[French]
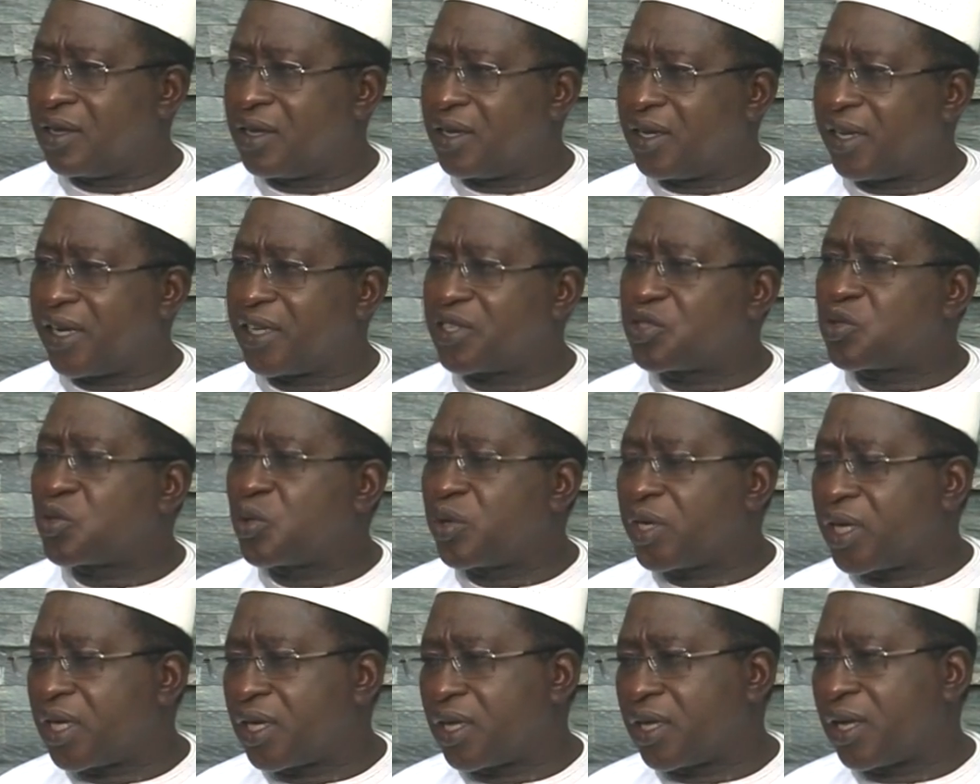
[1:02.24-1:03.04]
et
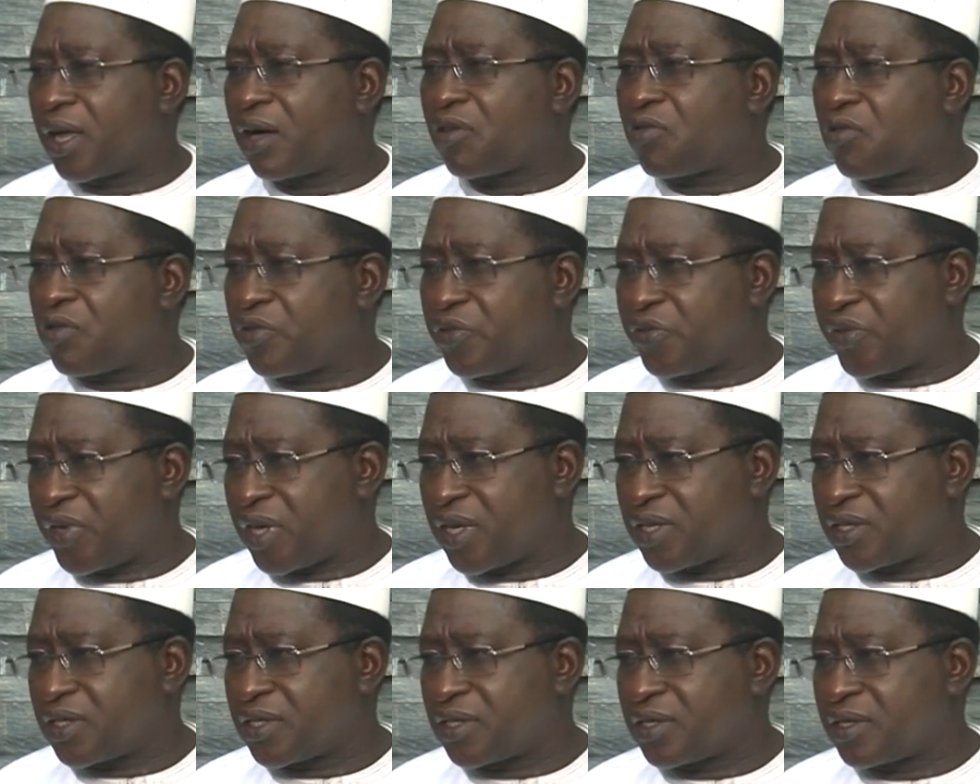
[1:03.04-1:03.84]
restaurer la
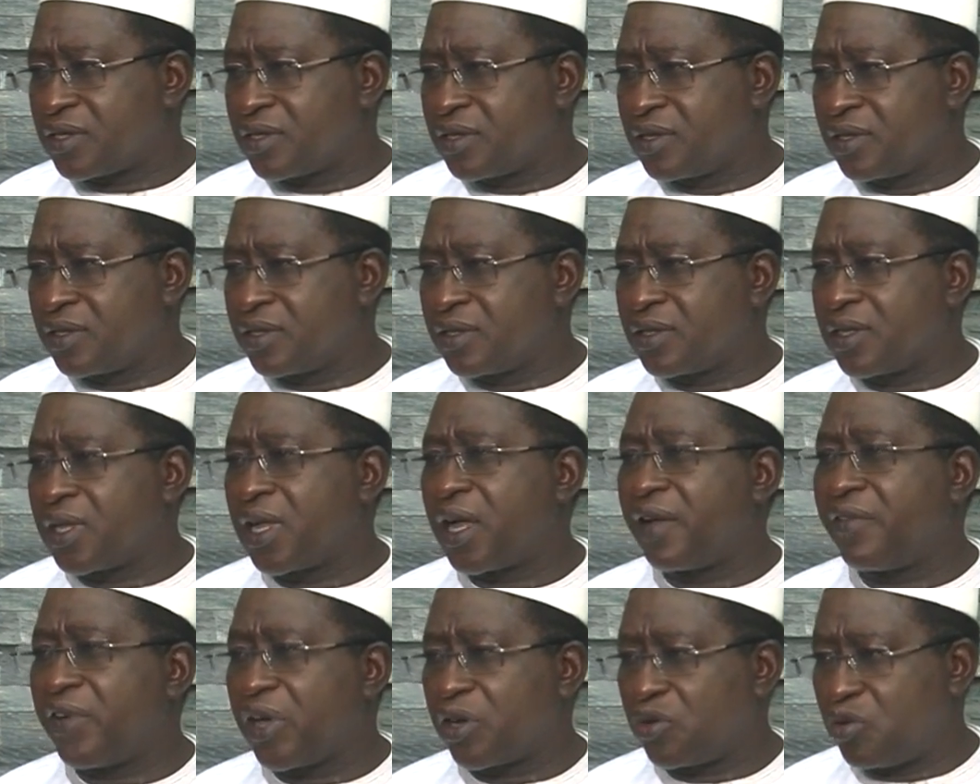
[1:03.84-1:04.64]
confiance
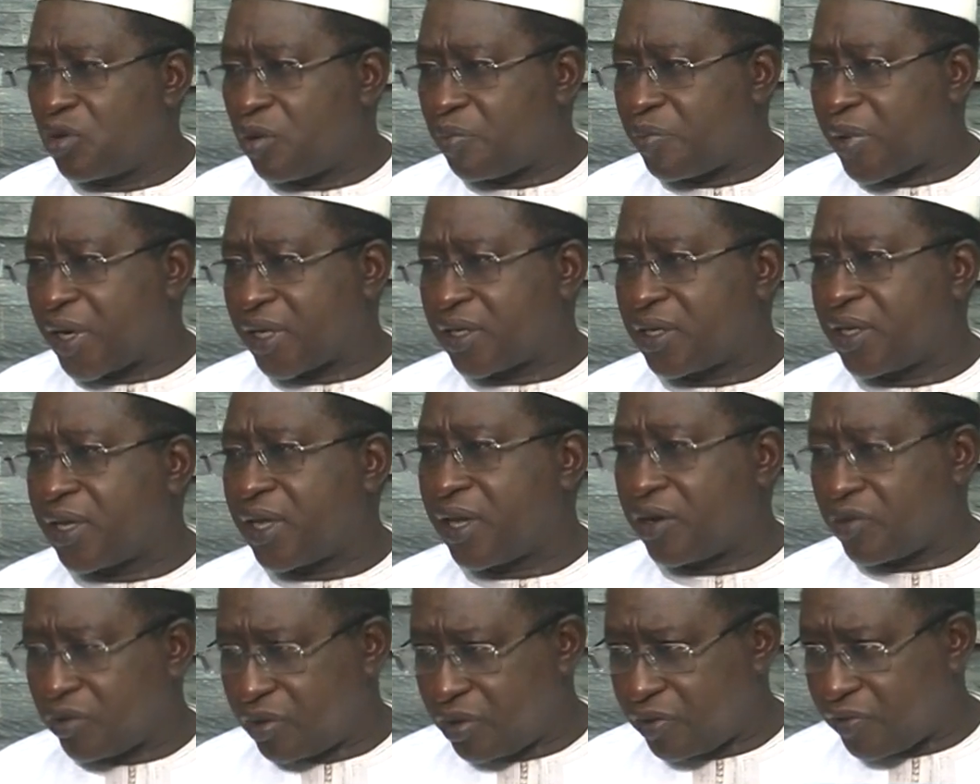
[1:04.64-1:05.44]
avec nos
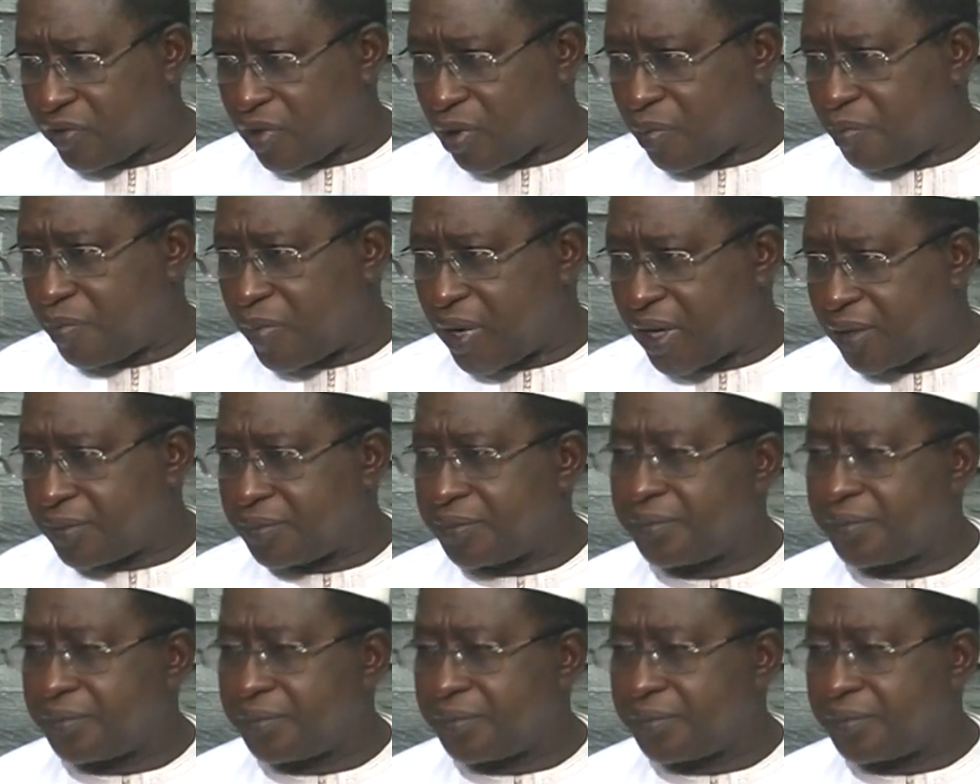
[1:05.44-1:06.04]
partenaires au développement.